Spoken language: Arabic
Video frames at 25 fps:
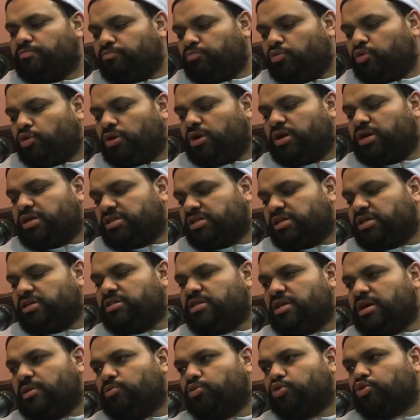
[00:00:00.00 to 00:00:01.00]
بيقول لك
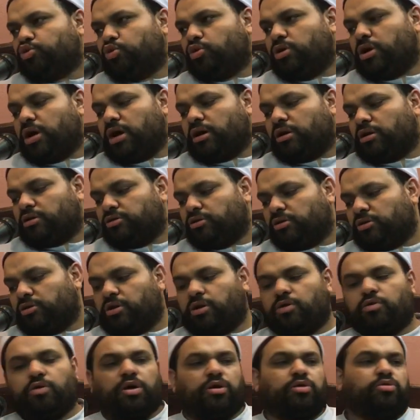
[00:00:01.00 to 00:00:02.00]
سيدنا أبو شجاع رضي
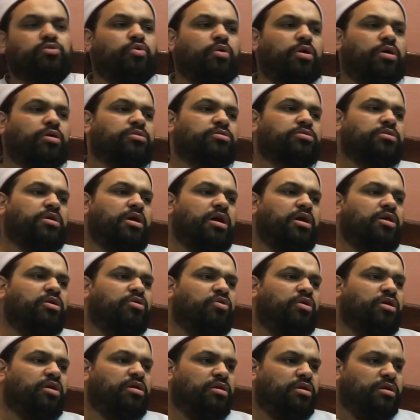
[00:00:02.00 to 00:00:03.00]
الله عنه وأرضاه
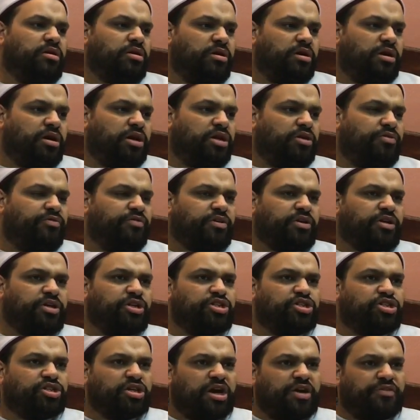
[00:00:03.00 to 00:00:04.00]
اللي هو إيه، الفقيه
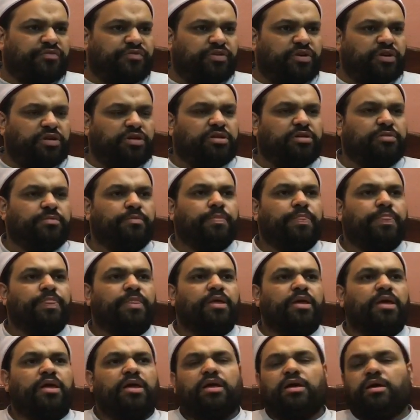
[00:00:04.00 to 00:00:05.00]
الشافعي
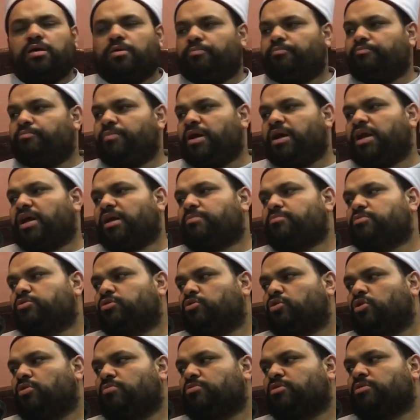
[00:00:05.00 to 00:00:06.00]
بلغ من
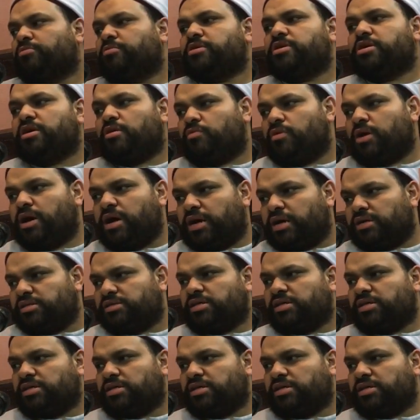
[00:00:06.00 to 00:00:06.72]
العمر 100 وحاجة